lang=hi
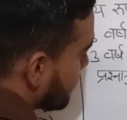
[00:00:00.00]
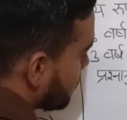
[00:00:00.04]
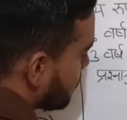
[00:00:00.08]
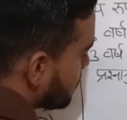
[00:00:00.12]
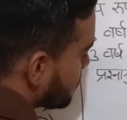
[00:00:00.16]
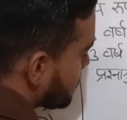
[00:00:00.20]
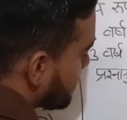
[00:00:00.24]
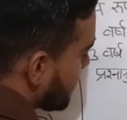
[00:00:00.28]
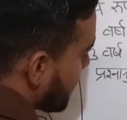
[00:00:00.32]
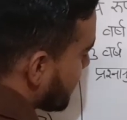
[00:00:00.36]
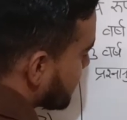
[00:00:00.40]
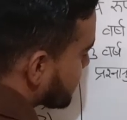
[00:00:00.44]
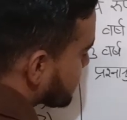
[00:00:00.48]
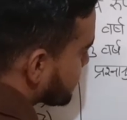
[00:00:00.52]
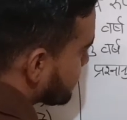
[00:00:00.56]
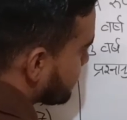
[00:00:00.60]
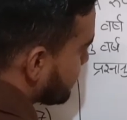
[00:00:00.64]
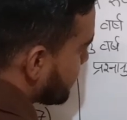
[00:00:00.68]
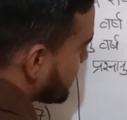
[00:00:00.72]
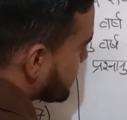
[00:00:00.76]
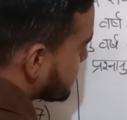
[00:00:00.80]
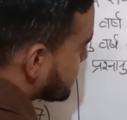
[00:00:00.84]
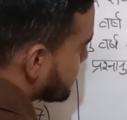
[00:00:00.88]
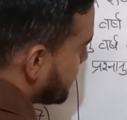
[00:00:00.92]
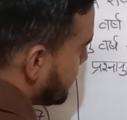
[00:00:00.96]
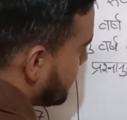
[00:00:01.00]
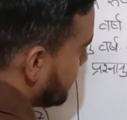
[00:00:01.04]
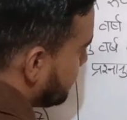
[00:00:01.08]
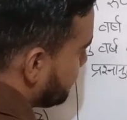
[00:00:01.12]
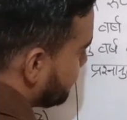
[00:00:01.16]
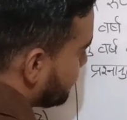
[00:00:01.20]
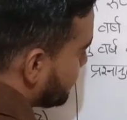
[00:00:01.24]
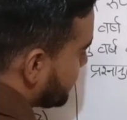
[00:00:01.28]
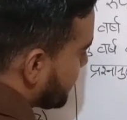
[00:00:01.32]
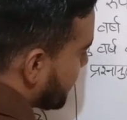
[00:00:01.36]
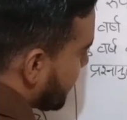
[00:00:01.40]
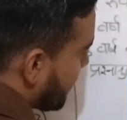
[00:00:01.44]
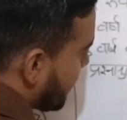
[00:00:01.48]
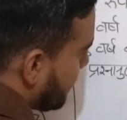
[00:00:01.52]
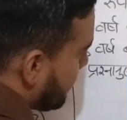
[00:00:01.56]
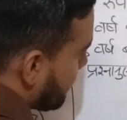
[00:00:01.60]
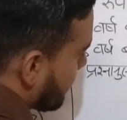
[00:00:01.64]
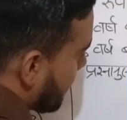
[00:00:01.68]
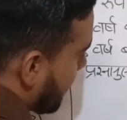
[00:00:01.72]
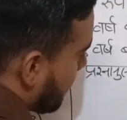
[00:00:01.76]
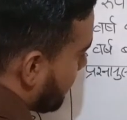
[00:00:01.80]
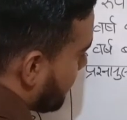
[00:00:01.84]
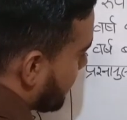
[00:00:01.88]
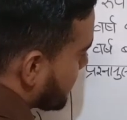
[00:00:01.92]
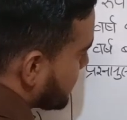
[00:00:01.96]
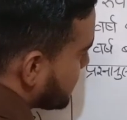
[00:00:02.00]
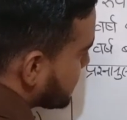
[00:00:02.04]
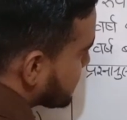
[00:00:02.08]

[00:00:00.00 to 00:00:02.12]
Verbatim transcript: करोगे तो एक्स प्लस थ्री बराबर